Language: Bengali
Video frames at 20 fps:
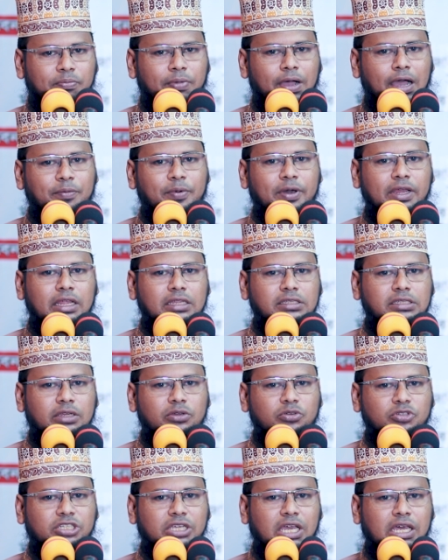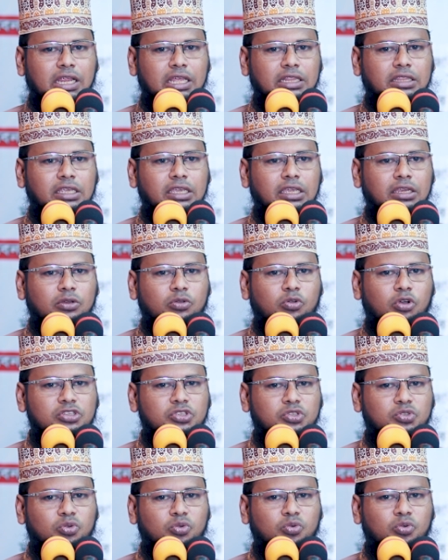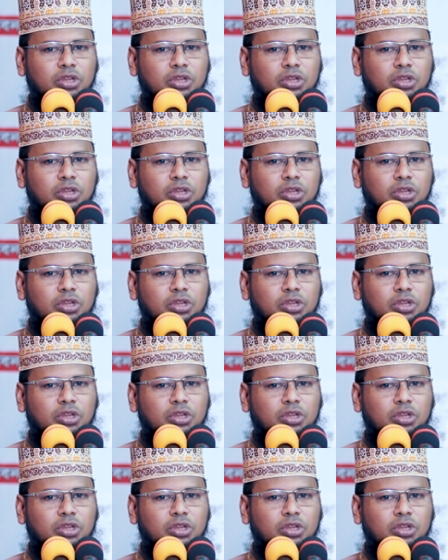বাবারা যেন সারাদিন কষ্ট